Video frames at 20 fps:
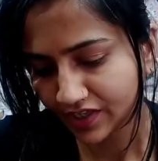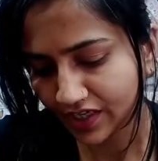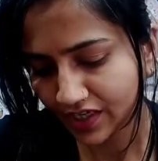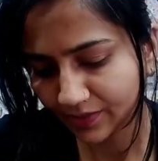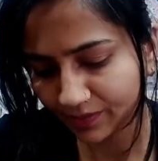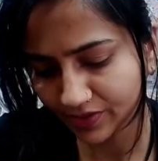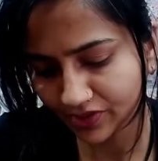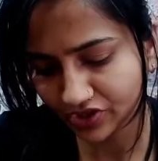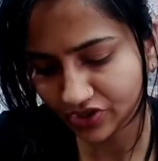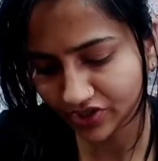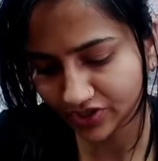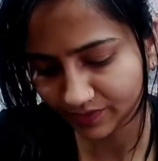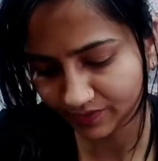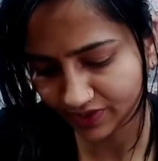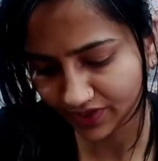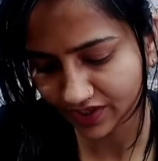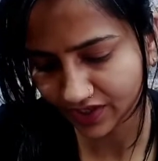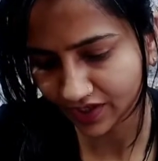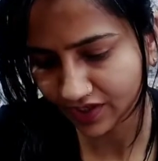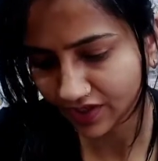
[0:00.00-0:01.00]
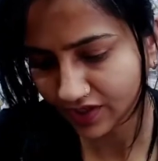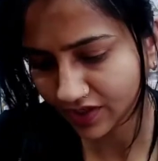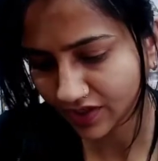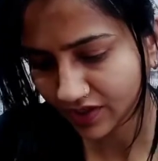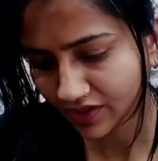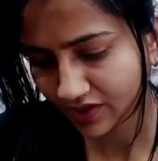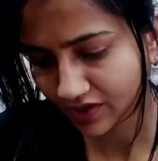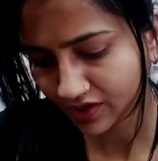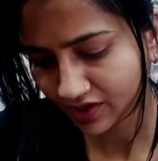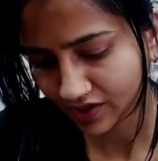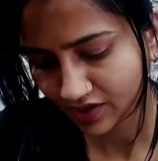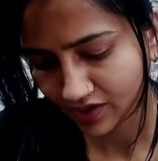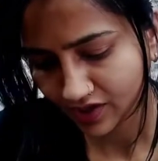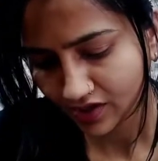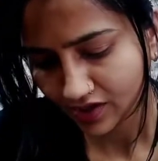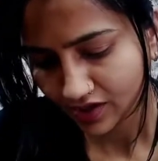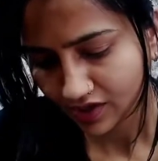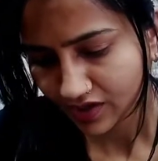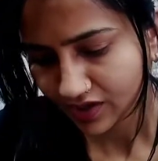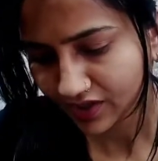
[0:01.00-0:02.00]
ये भी शिमर है
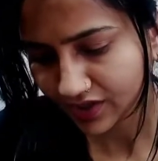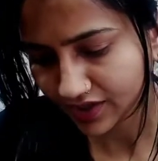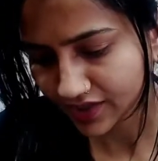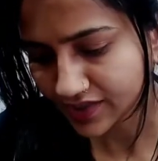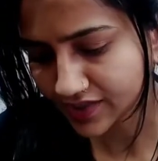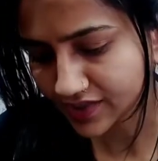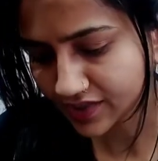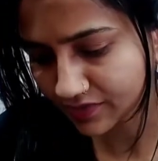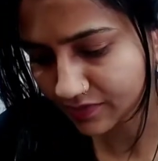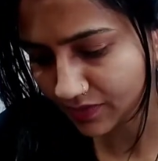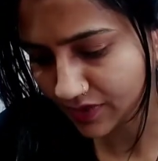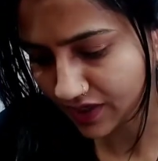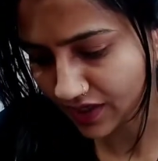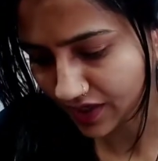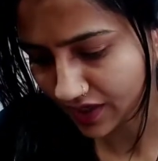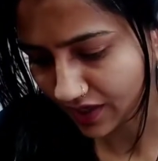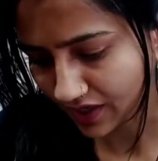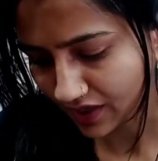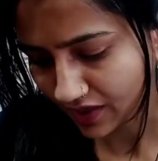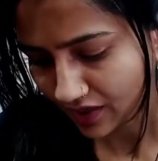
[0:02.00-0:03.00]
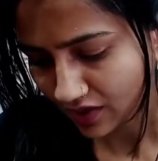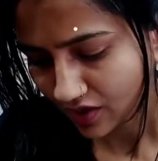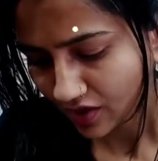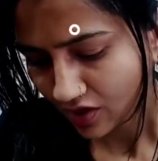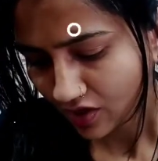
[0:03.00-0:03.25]
डस्ट में है